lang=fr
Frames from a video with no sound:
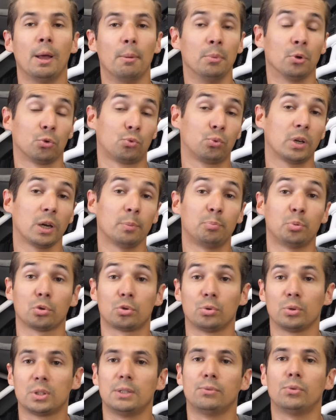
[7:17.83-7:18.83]
Mais en tout cas, pour
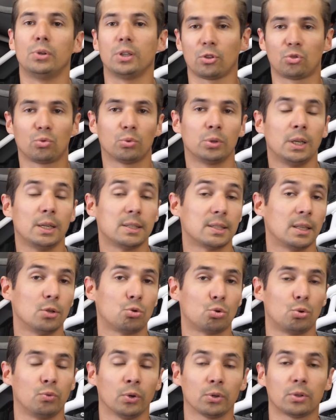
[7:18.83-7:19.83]
ceux qui veulent y retourner les années
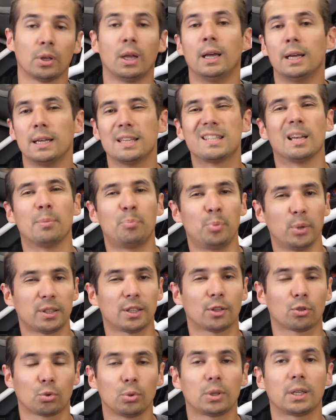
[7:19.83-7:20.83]
suivantes, ça peut
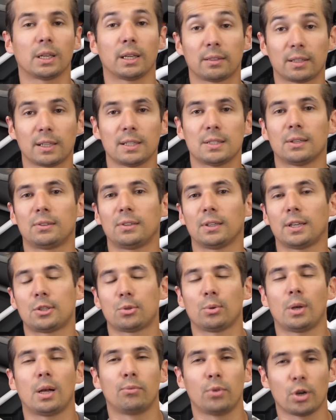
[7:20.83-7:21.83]
être un truc très
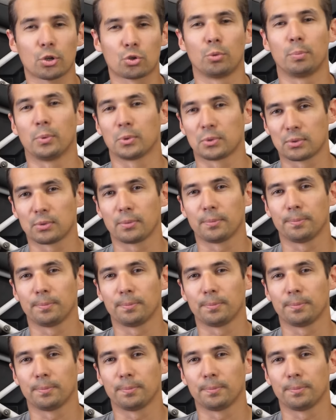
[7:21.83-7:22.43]
intéressant à voir, je pense.